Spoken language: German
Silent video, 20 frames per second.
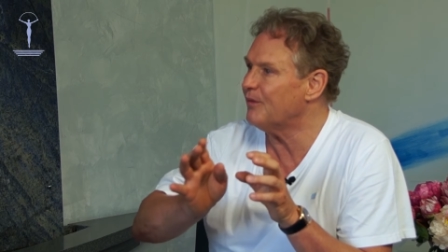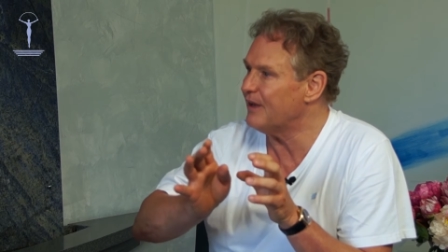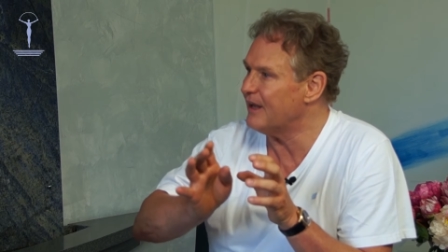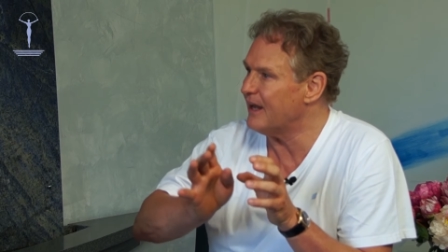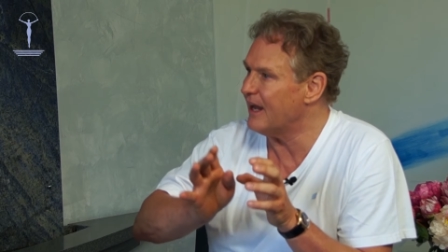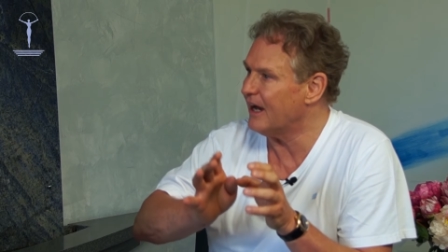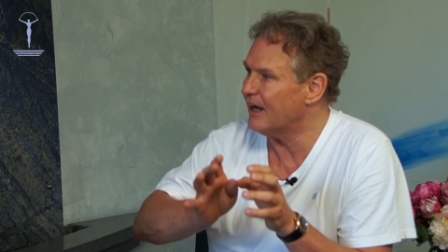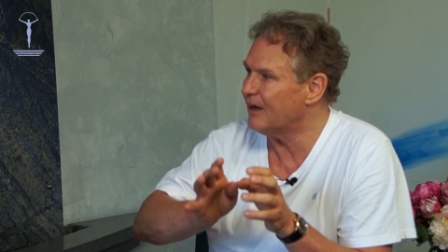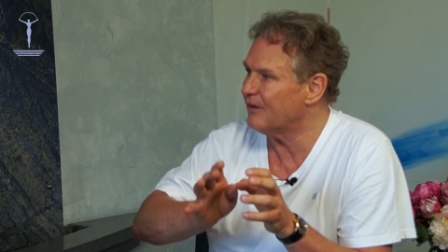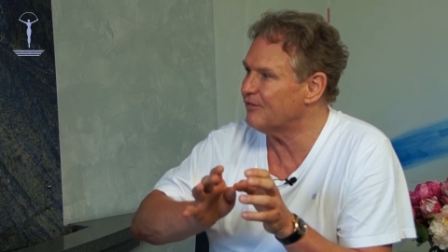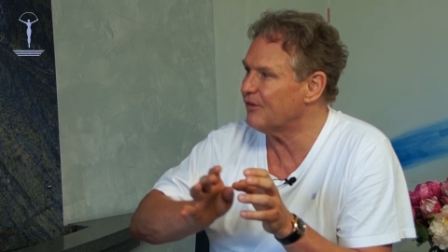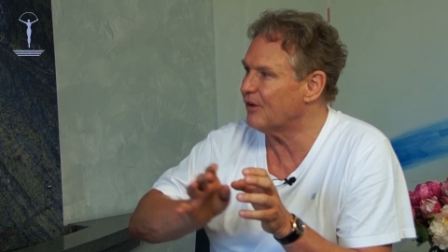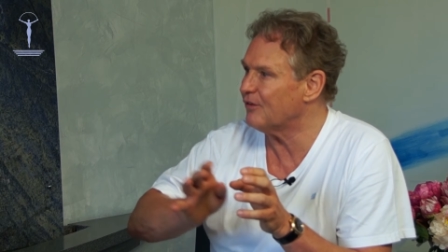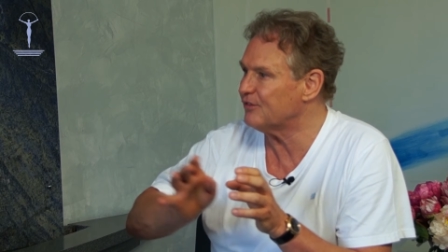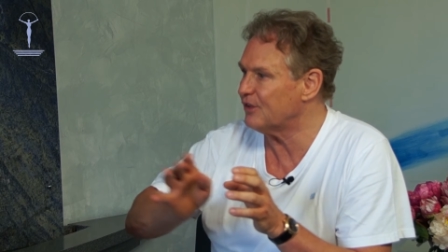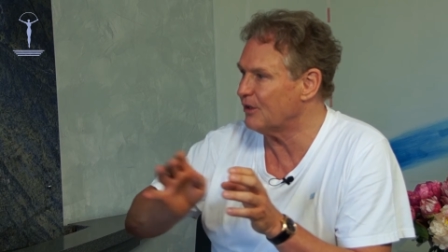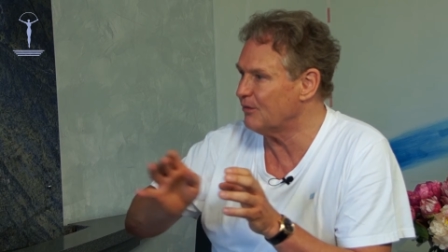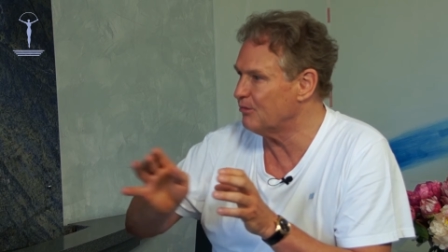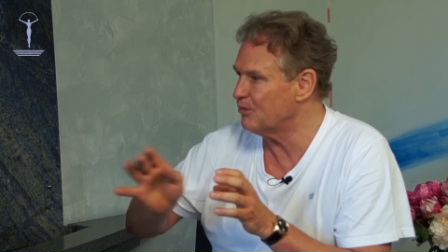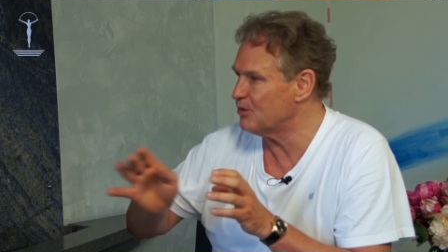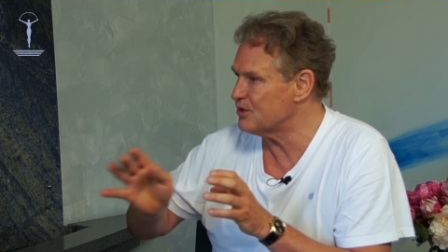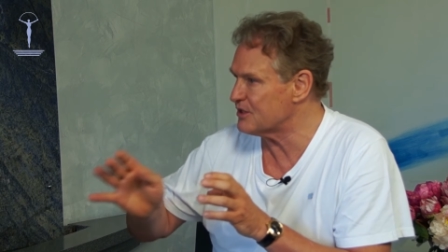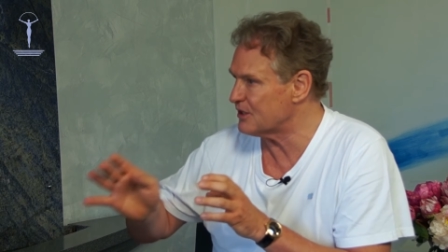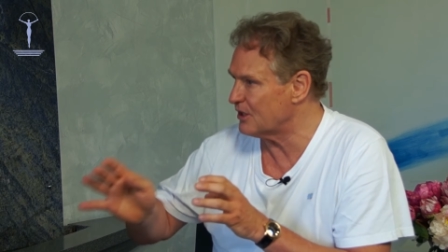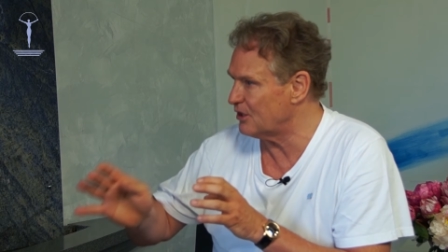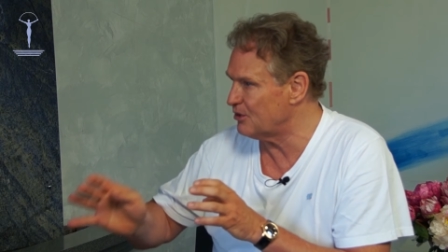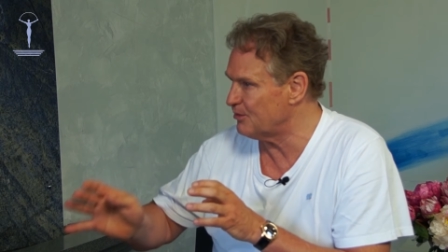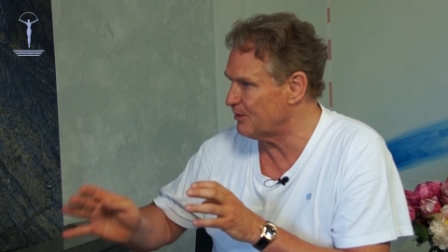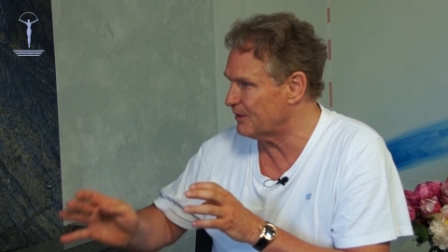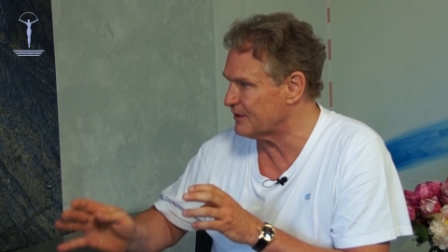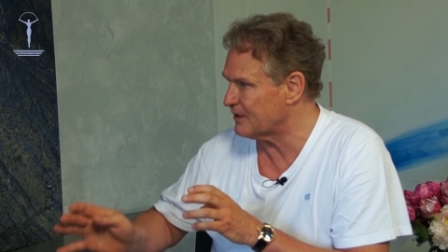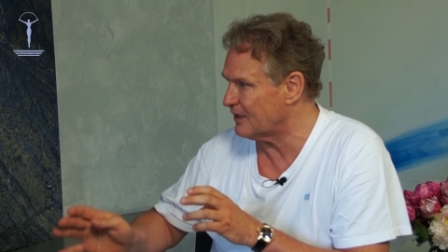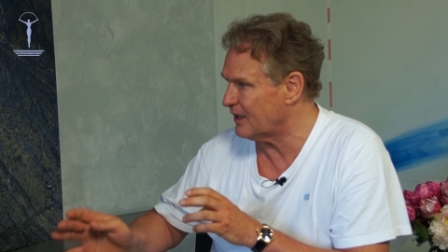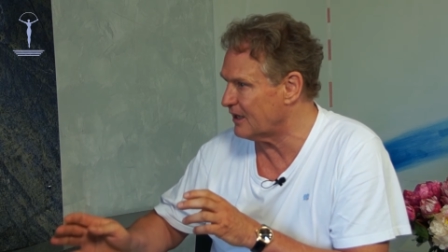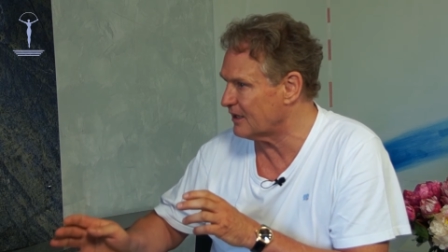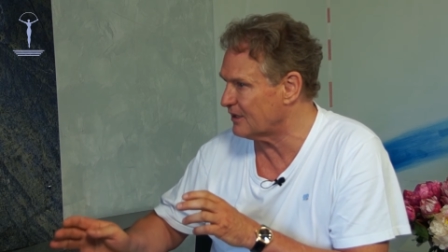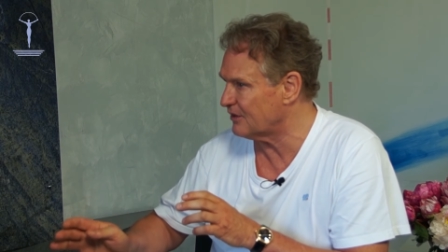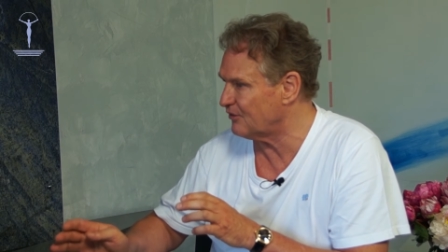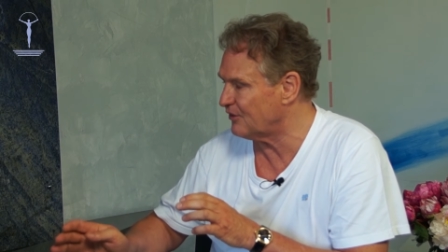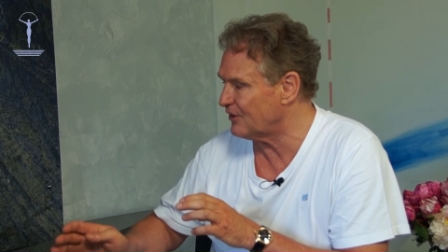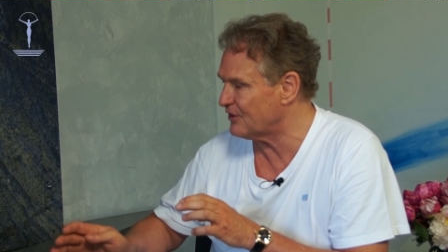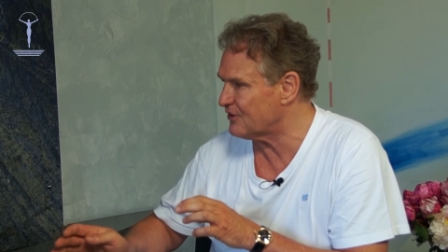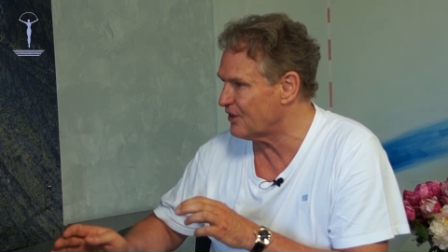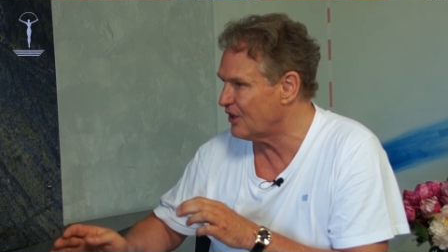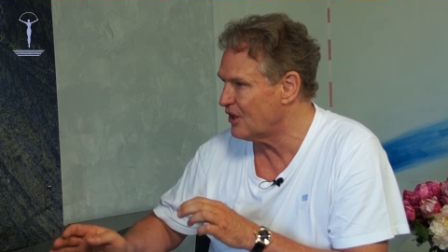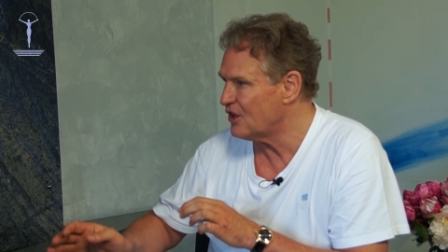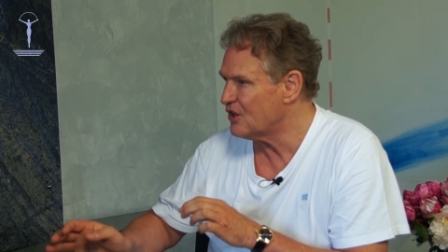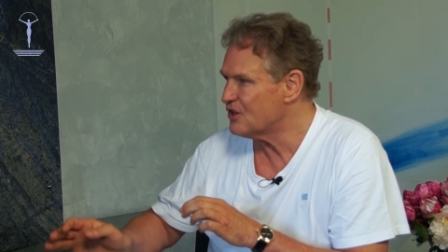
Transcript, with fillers: Nerv auf den Muskel übertragen wird,